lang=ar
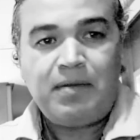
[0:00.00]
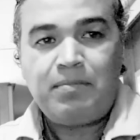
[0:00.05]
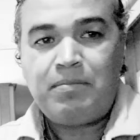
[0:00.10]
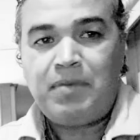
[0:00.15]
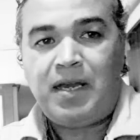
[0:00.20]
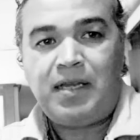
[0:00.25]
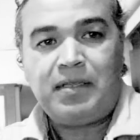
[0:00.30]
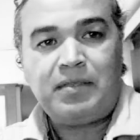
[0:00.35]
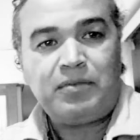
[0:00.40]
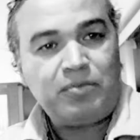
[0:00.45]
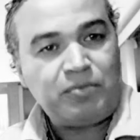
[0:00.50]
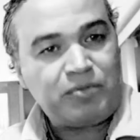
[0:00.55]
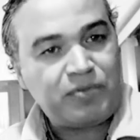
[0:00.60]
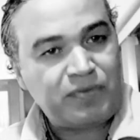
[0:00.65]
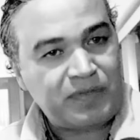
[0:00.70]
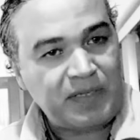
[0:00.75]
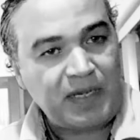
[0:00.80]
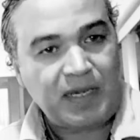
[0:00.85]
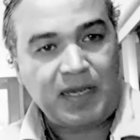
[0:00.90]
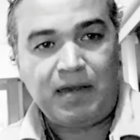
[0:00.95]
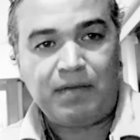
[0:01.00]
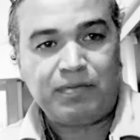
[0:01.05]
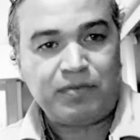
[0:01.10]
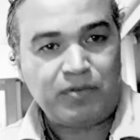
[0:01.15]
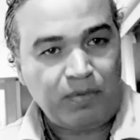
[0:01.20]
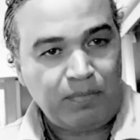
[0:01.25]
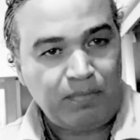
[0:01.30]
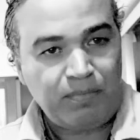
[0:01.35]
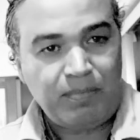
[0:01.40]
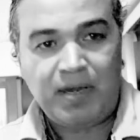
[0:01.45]
ما عندوش
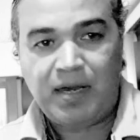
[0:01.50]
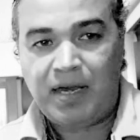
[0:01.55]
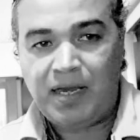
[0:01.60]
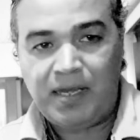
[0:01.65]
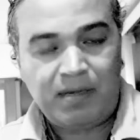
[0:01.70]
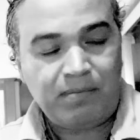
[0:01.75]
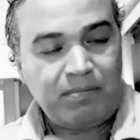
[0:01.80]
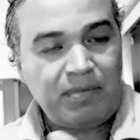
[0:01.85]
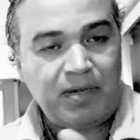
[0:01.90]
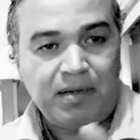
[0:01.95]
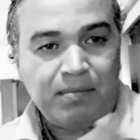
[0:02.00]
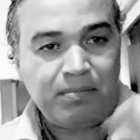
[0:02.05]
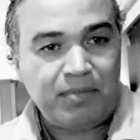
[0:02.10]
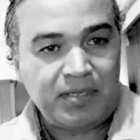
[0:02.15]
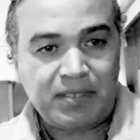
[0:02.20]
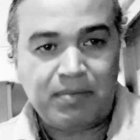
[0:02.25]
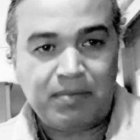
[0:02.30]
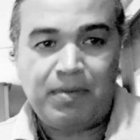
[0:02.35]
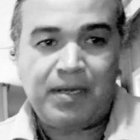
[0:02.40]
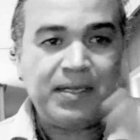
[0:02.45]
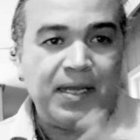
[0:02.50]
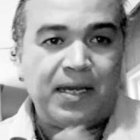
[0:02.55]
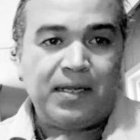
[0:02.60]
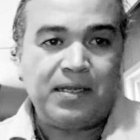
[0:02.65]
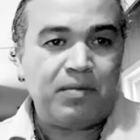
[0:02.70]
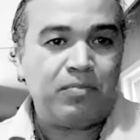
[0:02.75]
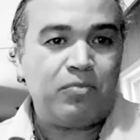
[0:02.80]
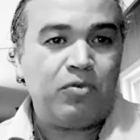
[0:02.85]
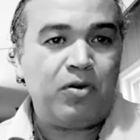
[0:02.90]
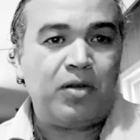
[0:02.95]
ثقافتهم ما, ما, ما سمعنا
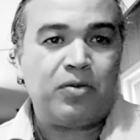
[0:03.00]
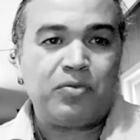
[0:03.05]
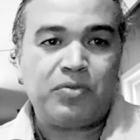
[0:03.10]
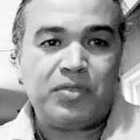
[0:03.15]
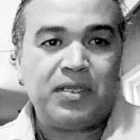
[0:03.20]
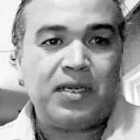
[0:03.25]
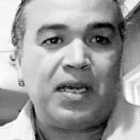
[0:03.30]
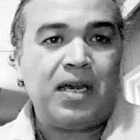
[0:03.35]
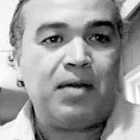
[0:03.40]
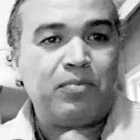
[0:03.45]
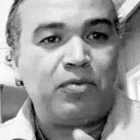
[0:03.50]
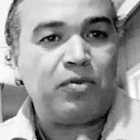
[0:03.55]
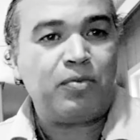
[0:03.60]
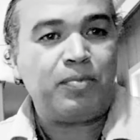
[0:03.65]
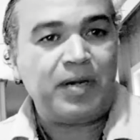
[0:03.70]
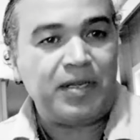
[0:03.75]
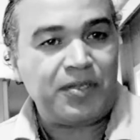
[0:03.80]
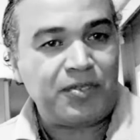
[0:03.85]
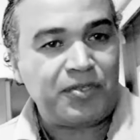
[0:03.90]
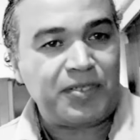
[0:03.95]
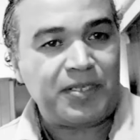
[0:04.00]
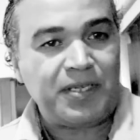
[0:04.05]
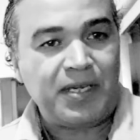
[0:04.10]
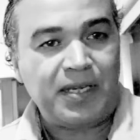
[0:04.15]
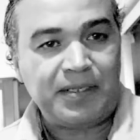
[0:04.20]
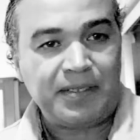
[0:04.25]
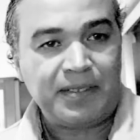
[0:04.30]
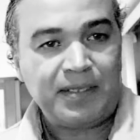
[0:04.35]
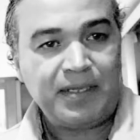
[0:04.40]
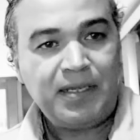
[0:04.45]
عليهم والو تيامنوا بهذا الشيء
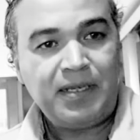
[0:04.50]
يعني